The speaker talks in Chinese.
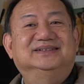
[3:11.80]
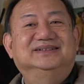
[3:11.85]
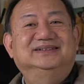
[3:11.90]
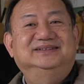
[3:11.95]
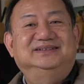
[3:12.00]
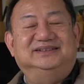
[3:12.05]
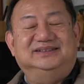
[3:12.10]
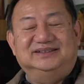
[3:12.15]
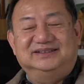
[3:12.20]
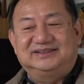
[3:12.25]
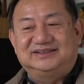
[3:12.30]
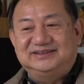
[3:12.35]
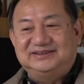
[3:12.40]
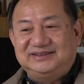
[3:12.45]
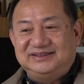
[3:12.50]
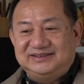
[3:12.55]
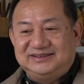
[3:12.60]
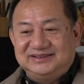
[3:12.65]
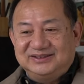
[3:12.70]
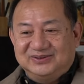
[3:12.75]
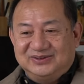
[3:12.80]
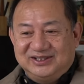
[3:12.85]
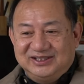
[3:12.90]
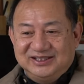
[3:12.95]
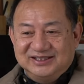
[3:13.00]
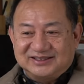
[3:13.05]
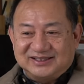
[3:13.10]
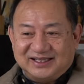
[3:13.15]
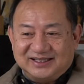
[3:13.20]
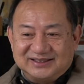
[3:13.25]
其实这首
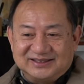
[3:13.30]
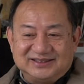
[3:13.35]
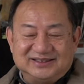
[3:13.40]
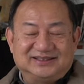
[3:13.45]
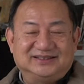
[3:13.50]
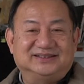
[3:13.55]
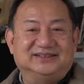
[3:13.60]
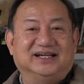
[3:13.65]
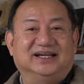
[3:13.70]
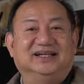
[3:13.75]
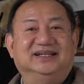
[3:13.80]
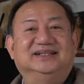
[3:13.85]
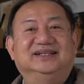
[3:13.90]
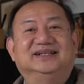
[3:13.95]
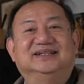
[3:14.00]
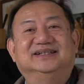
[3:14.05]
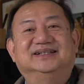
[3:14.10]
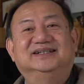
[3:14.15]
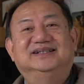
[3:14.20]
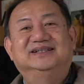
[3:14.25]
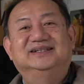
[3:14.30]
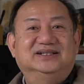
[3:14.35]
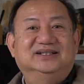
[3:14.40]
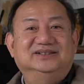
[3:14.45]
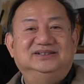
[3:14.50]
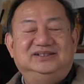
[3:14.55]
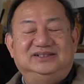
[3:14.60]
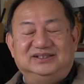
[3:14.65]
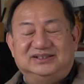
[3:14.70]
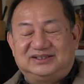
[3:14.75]
歌唱的是谁呢？
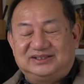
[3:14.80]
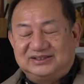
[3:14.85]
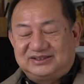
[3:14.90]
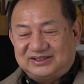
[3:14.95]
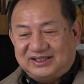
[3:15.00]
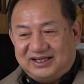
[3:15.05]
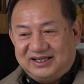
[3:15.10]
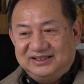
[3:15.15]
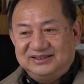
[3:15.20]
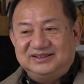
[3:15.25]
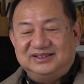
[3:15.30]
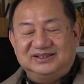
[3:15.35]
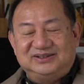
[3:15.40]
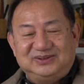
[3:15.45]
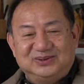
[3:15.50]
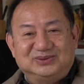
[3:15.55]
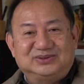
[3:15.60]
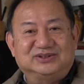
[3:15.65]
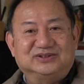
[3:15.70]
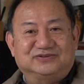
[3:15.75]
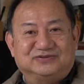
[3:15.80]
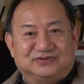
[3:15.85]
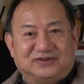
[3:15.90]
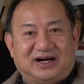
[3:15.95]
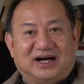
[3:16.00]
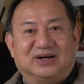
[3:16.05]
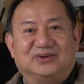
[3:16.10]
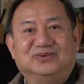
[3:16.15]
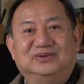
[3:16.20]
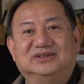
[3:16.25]
其实唱的就是
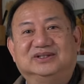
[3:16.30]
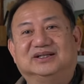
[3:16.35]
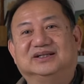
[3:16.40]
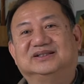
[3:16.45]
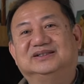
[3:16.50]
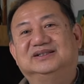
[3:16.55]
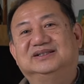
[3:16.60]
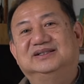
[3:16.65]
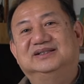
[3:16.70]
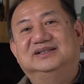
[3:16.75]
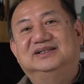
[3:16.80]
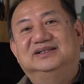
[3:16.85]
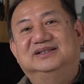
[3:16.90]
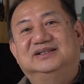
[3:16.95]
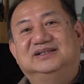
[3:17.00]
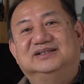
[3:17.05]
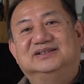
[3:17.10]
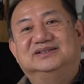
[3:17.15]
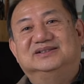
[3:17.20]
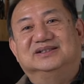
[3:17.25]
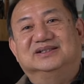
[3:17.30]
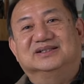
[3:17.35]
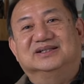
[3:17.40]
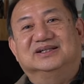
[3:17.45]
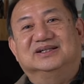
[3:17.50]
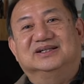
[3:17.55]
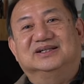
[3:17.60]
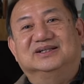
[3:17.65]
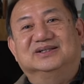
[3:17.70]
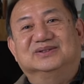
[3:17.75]
法国的这
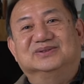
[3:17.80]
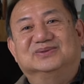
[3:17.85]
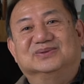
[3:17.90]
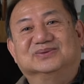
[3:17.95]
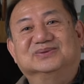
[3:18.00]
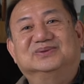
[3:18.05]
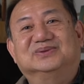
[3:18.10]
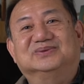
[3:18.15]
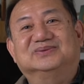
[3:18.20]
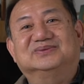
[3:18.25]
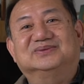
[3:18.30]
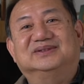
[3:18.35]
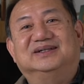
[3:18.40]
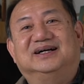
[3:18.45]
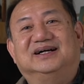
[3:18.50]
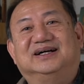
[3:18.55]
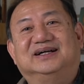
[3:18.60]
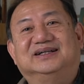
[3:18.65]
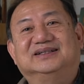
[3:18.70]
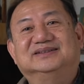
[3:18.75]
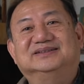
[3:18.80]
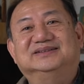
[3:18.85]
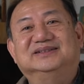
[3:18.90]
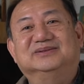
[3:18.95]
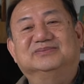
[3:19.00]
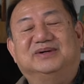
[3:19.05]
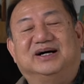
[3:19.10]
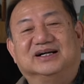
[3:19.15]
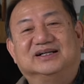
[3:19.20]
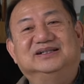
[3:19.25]
个总统啊，这个
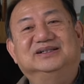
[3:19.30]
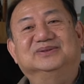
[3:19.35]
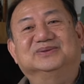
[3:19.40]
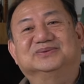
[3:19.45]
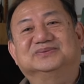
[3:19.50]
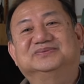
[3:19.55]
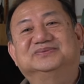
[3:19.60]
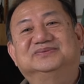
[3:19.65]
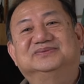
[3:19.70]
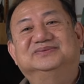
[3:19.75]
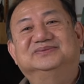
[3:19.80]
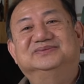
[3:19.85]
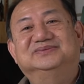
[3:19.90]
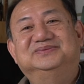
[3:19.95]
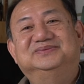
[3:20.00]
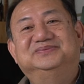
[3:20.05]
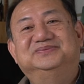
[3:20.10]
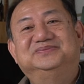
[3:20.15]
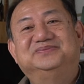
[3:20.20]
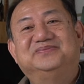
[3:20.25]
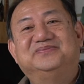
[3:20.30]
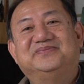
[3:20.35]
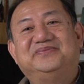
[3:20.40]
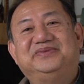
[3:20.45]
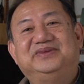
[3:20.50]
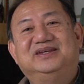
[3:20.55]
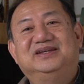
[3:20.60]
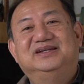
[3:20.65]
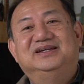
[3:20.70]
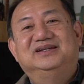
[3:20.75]
马克龙。
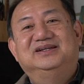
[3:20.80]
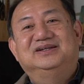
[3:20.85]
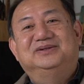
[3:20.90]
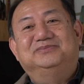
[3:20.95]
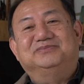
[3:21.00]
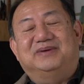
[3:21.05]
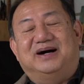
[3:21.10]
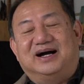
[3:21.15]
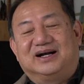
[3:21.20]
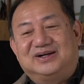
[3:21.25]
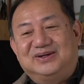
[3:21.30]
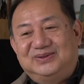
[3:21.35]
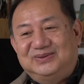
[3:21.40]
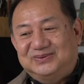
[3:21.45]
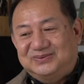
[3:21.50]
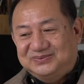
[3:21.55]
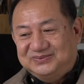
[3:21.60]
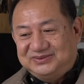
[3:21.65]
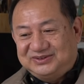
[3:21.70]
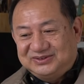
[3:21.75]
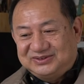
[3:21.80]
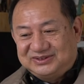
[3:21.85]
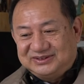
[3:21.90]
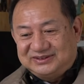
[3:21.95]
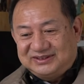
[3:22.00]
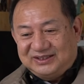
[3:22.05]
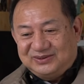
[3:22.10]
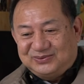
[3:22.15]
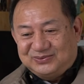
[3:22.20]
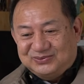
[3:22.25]
马克龙就是
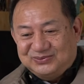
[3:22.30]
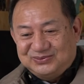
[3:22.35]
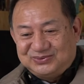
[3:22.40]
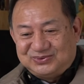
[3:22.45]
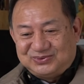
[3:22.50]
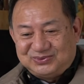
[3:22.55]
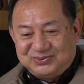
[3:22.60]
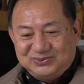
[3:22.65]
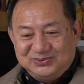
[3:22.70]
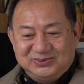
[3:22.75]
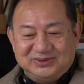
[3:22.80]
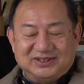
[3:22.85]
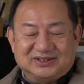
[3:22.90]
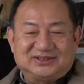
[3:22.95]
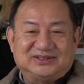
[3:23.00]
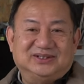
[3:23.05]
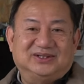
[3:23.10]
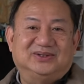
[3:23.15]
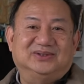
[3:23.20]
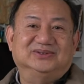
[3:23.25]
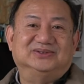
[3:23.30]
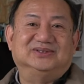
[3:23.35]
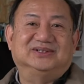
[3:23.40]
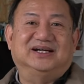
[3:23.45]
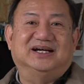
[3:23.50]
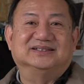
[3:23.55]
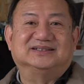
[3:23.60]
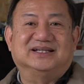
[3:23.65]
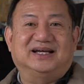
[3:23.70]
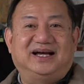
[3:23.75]
在读书的时候就
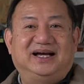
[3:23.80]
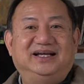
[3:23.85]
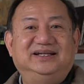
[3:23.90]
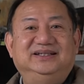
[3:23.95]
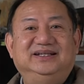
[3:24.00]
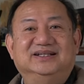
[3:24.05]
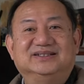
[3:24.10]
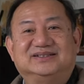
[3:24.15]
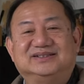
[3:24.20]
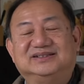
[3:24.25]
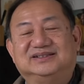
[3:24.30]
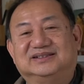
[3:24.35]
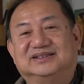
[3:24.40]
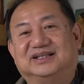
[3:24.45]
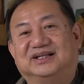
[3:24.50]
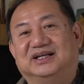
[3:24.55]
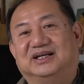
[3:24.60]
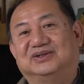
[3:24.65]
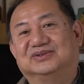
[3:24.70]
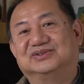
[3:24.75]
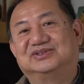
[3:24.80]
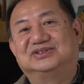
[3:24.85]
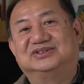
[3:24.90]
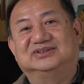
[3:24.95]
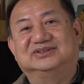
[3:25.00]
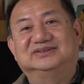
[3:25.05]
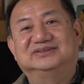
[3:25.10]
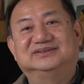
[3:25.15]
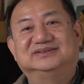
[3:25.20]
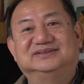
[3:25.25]
开始暗恋自己的老师，